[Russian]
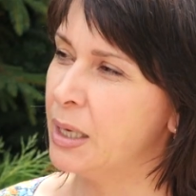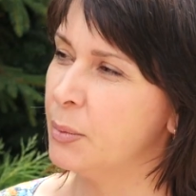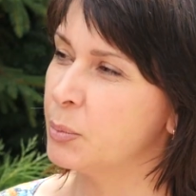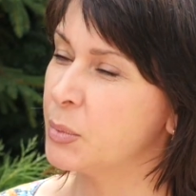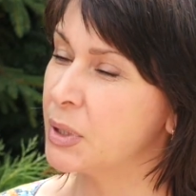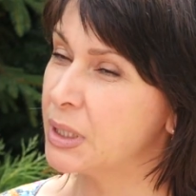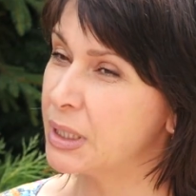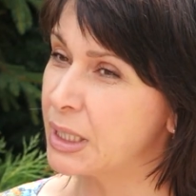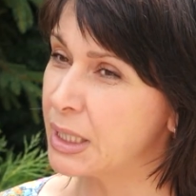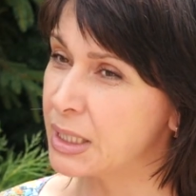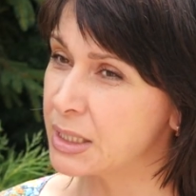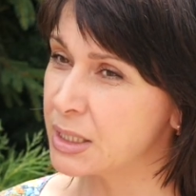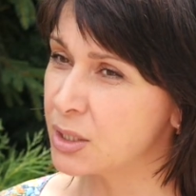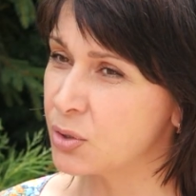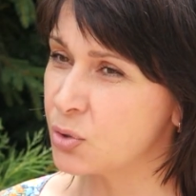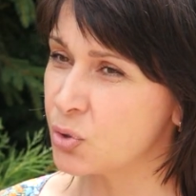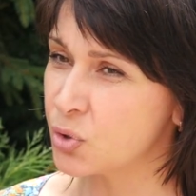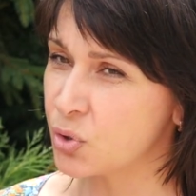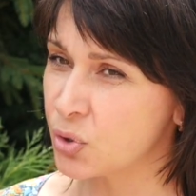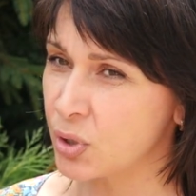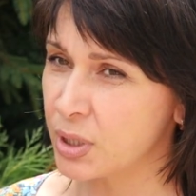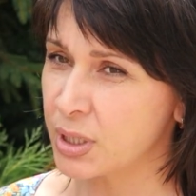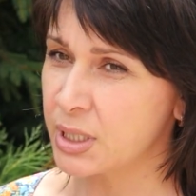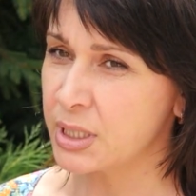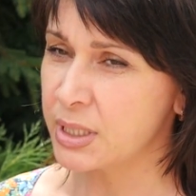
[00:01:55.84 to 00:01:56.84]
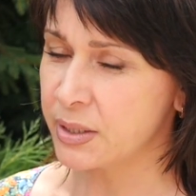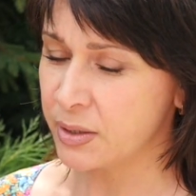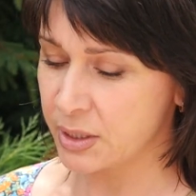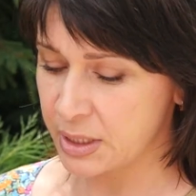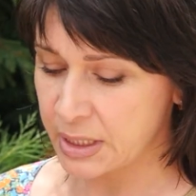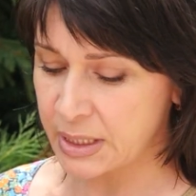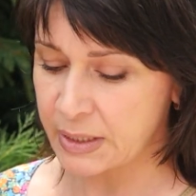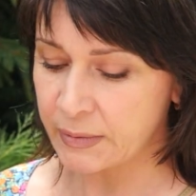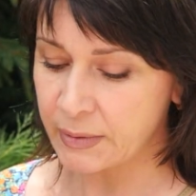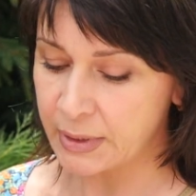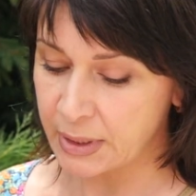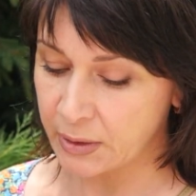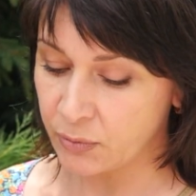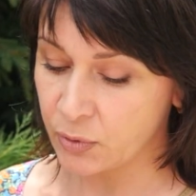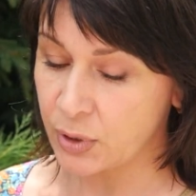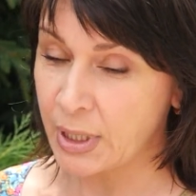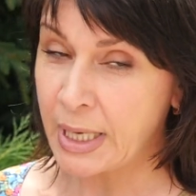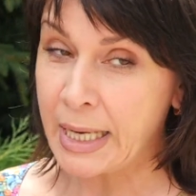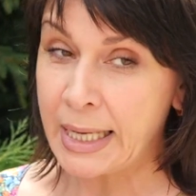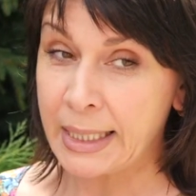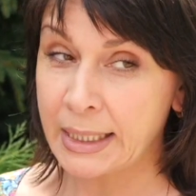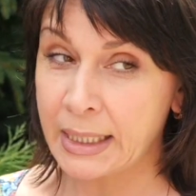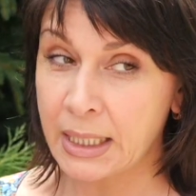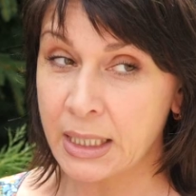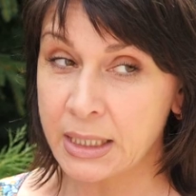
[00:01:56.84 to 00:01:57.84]
Мне нравится то, что они действительно, вот
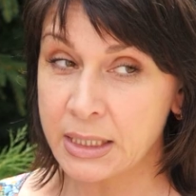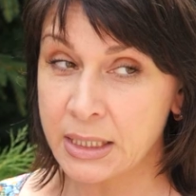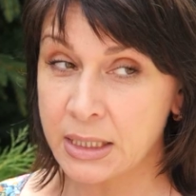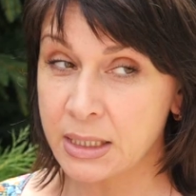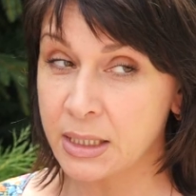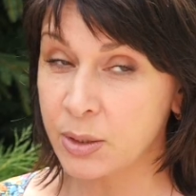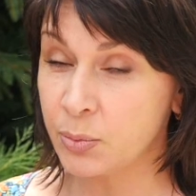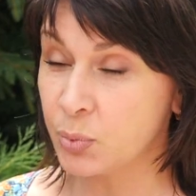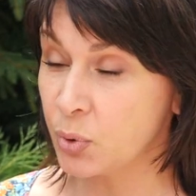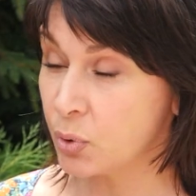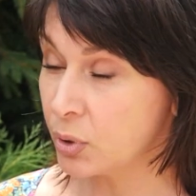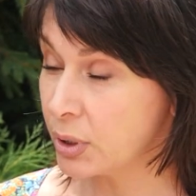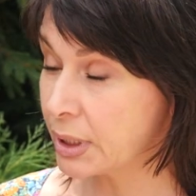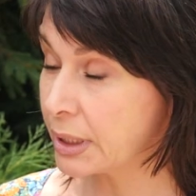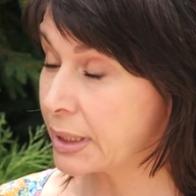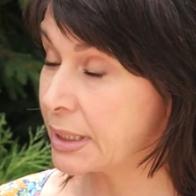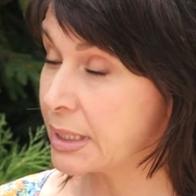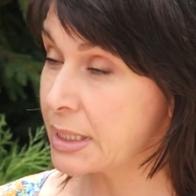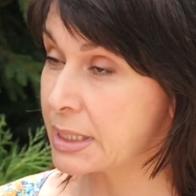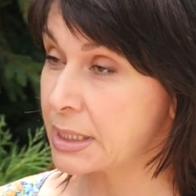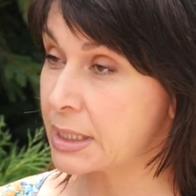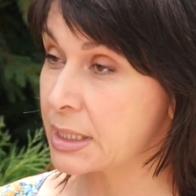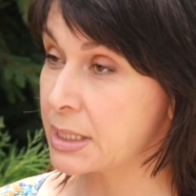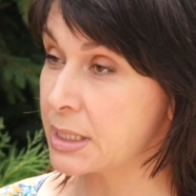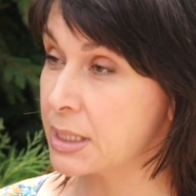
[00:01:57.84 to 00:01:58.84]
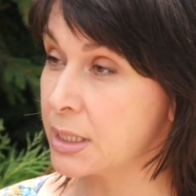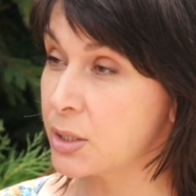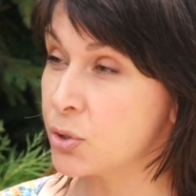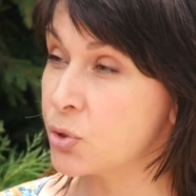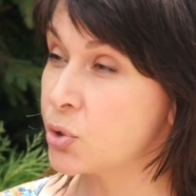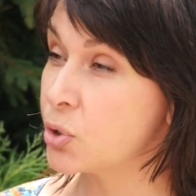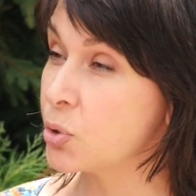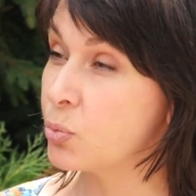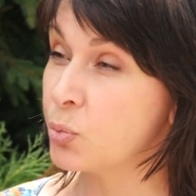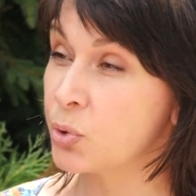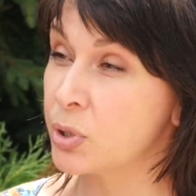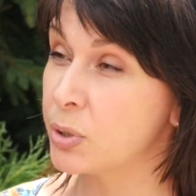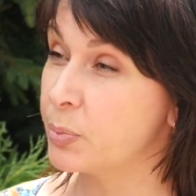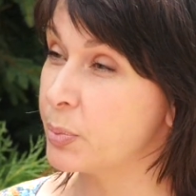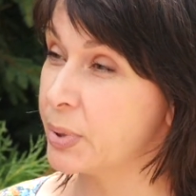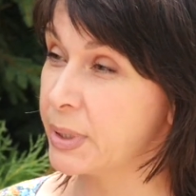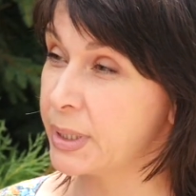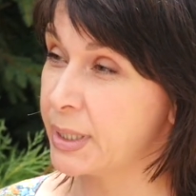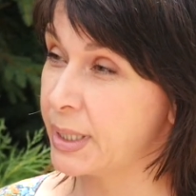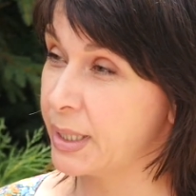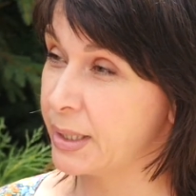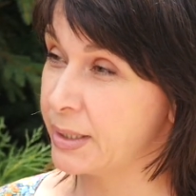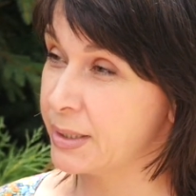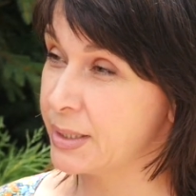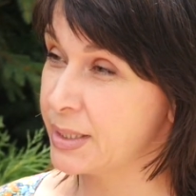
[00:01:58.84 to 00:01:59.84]
ни один ребенок не сказал, что ему не
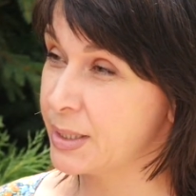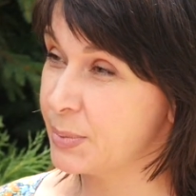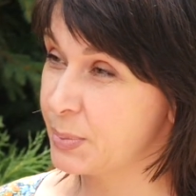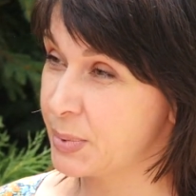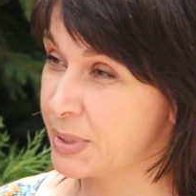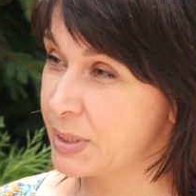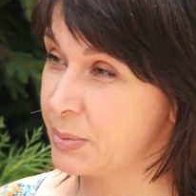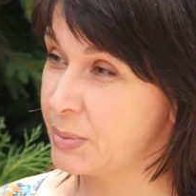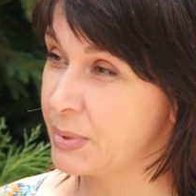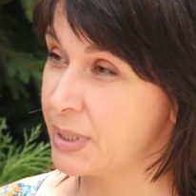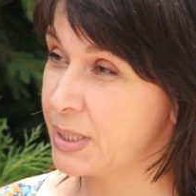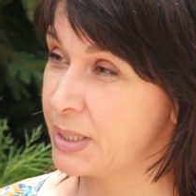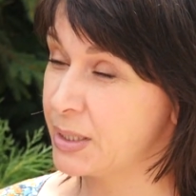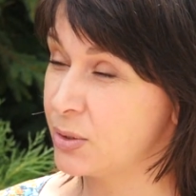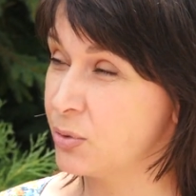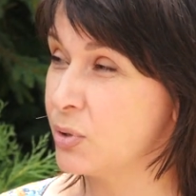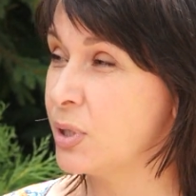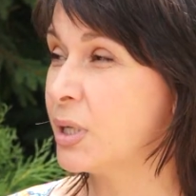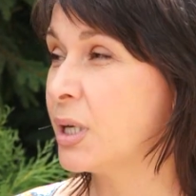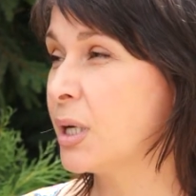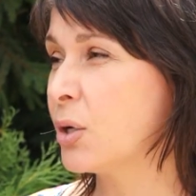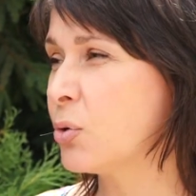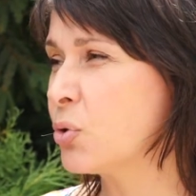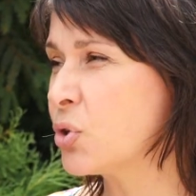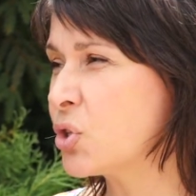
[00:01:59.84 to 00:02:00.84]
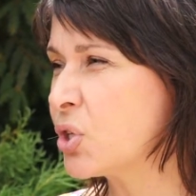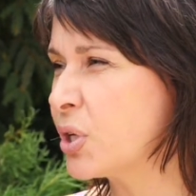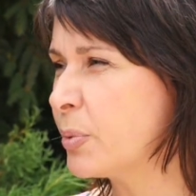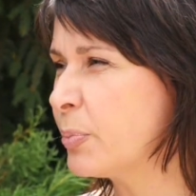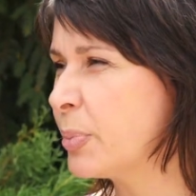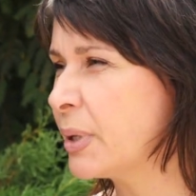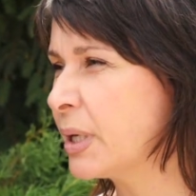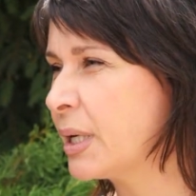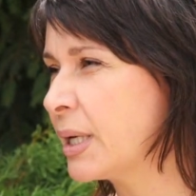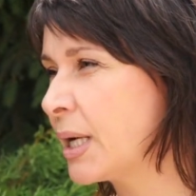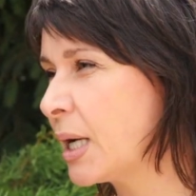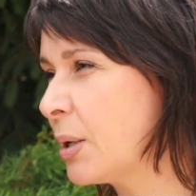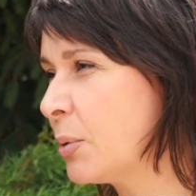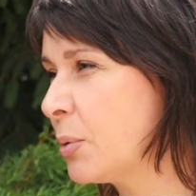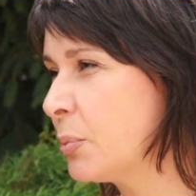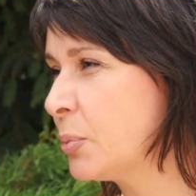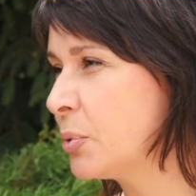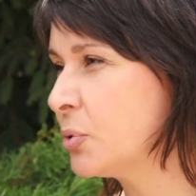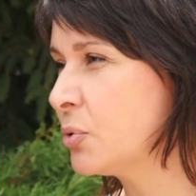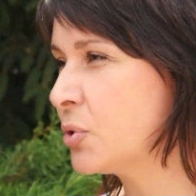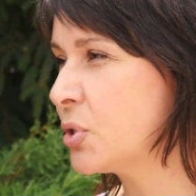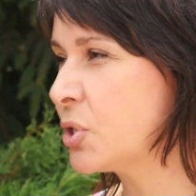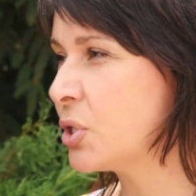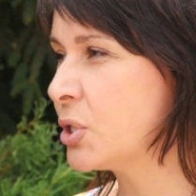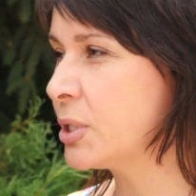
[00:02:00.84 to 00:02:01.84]
понравилось. Посмотрите, у них хорошая программа
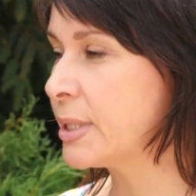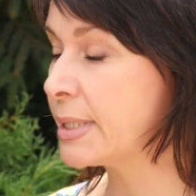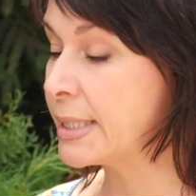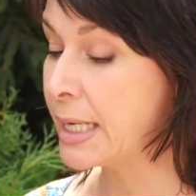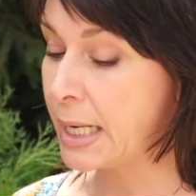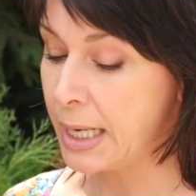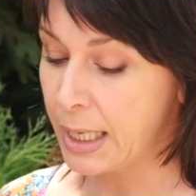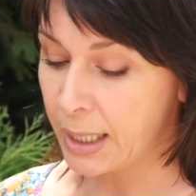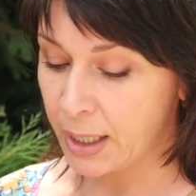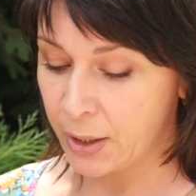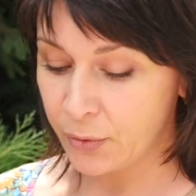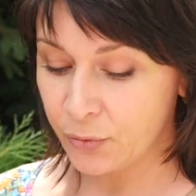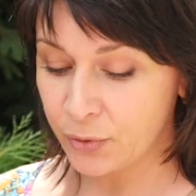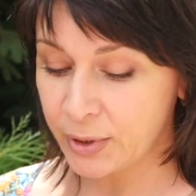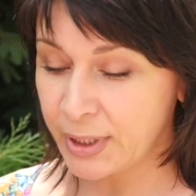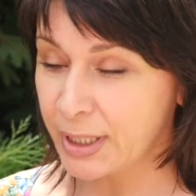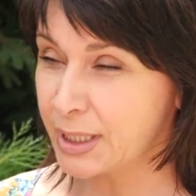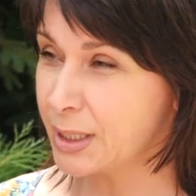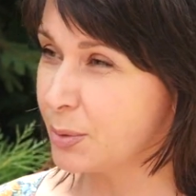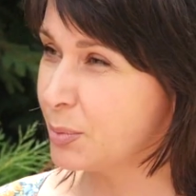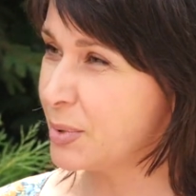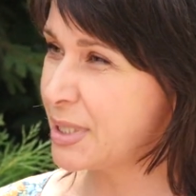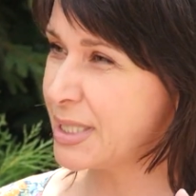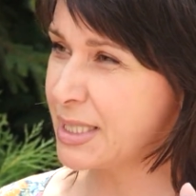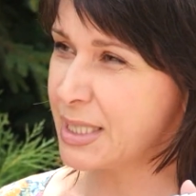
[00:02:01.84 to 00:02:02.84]
получилась. И вот это мы